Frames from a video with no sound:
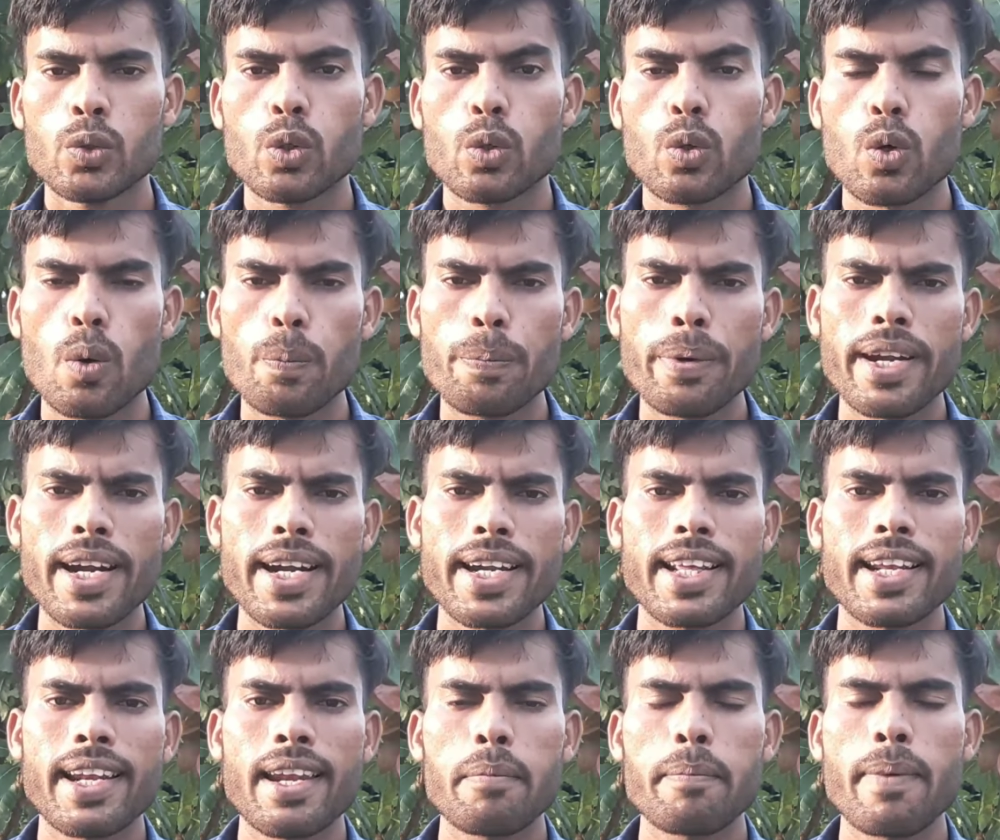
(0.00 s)
तो
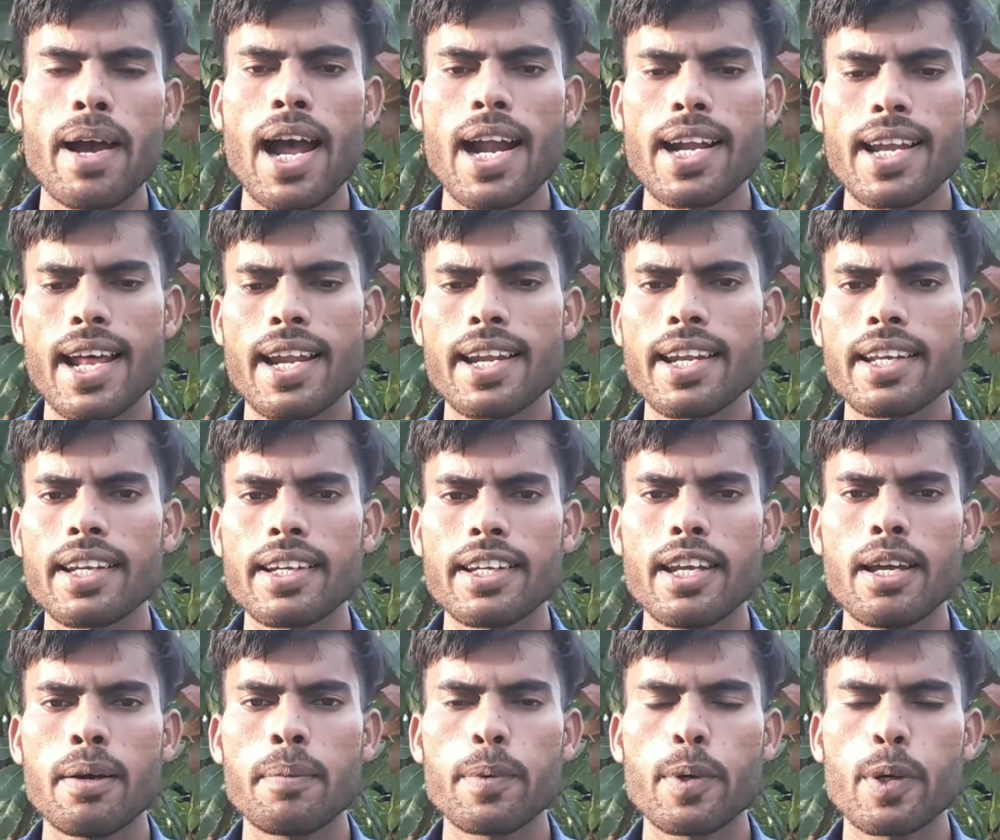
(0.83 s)
कॉपीराइट क्लेम हटाने
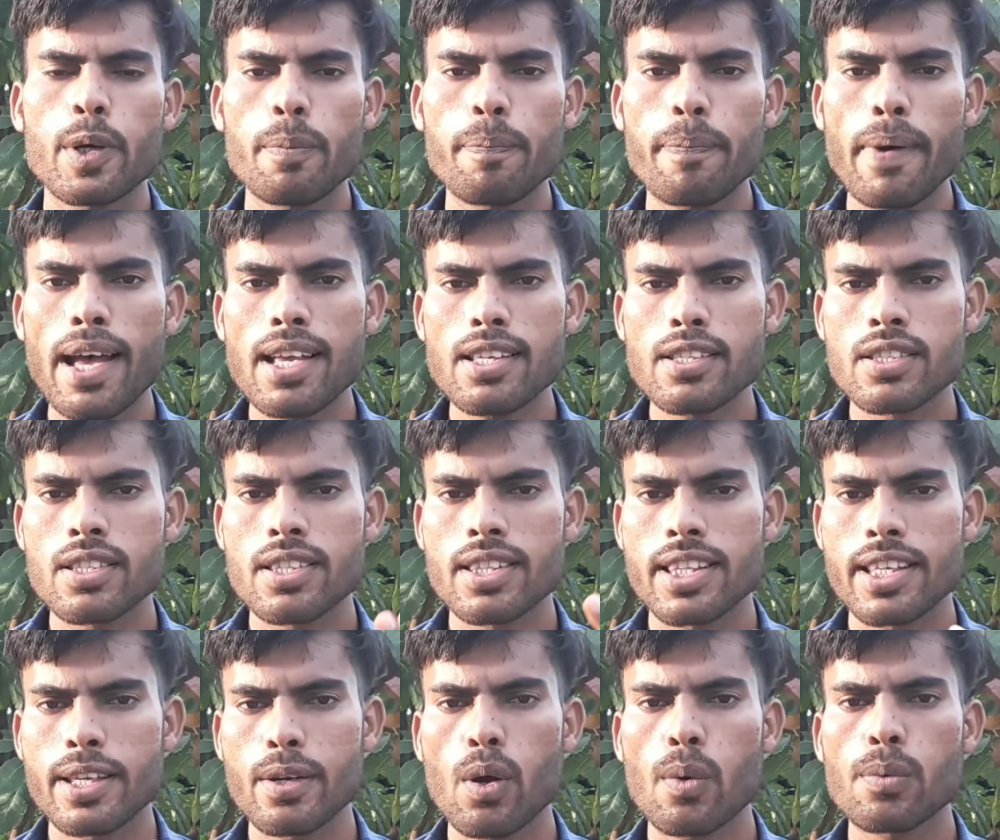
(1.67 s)
के लिए हम लोग के पास
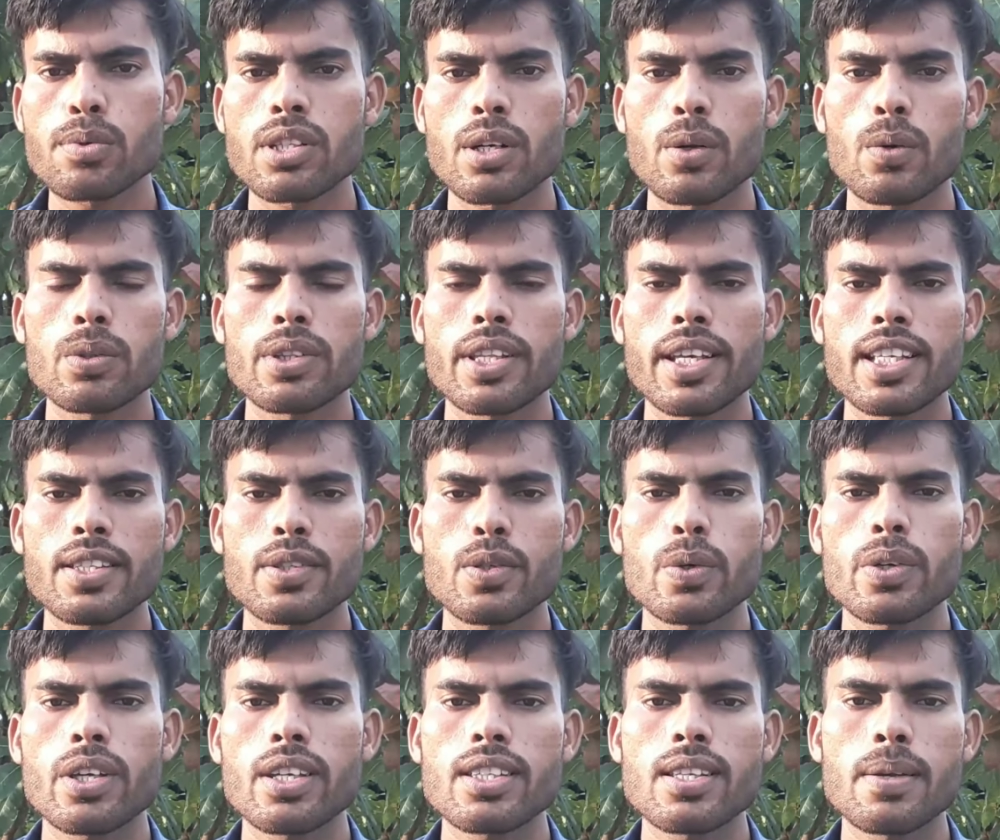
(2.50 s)
तीन ऑप्शन होते हैं
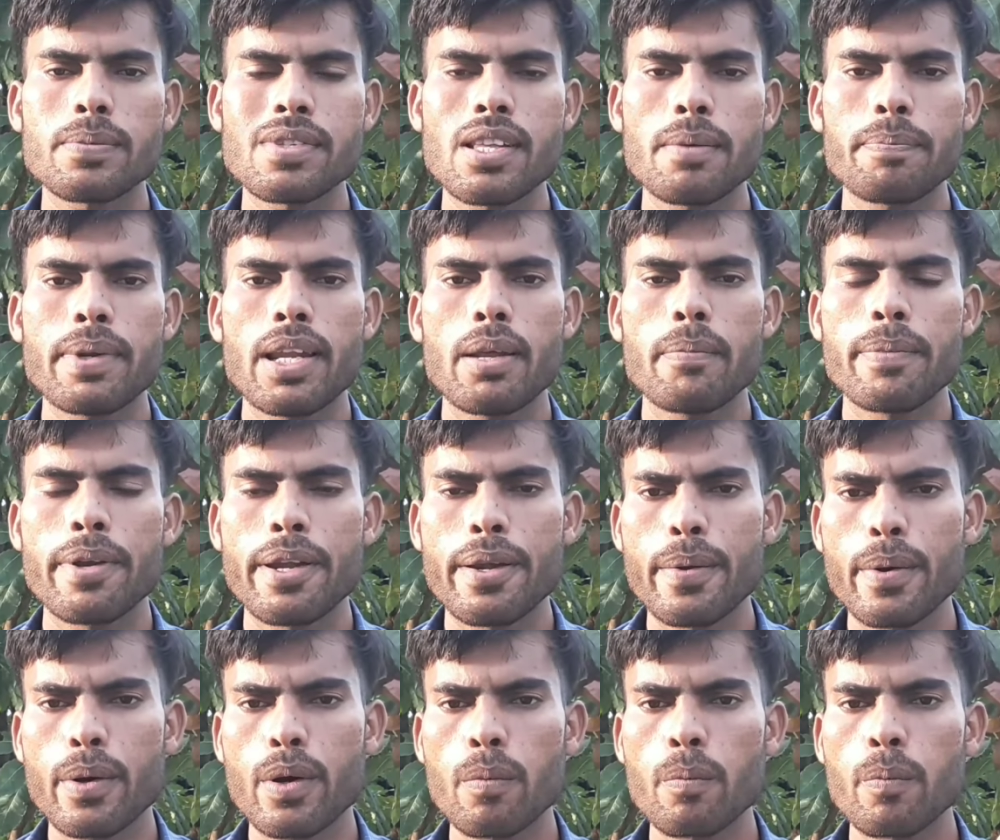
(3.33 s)
जो कि सबसे पहले
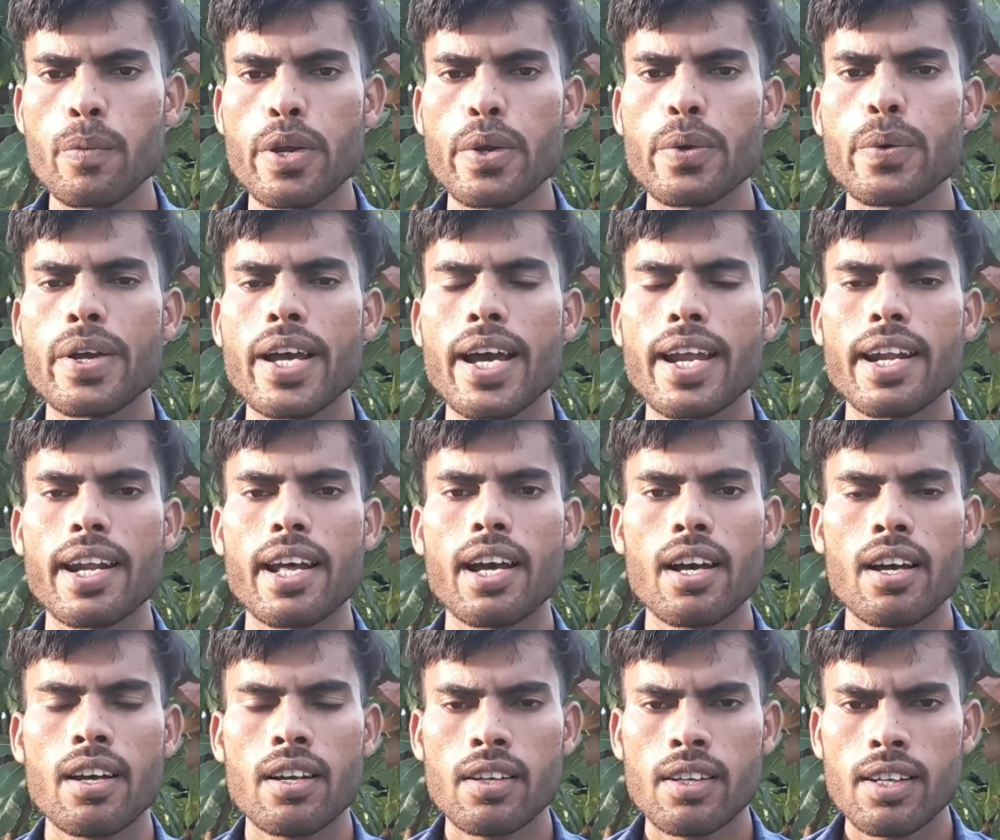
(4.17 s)
वीडियो को म्यूट
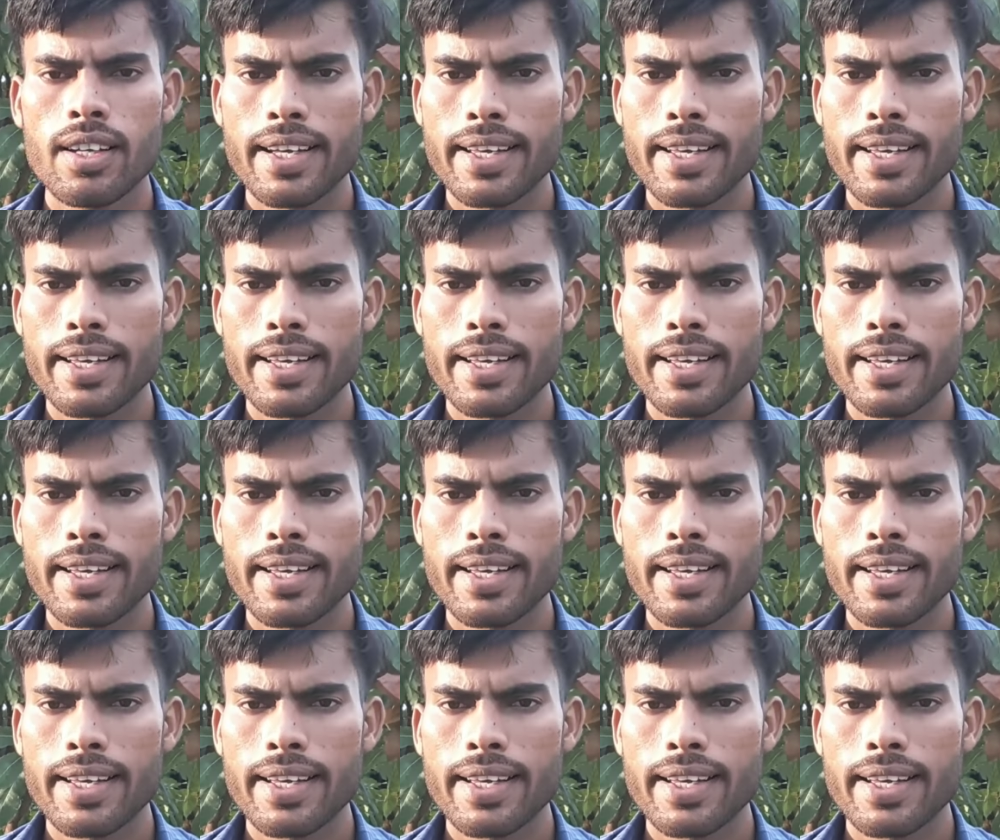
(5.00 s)
करना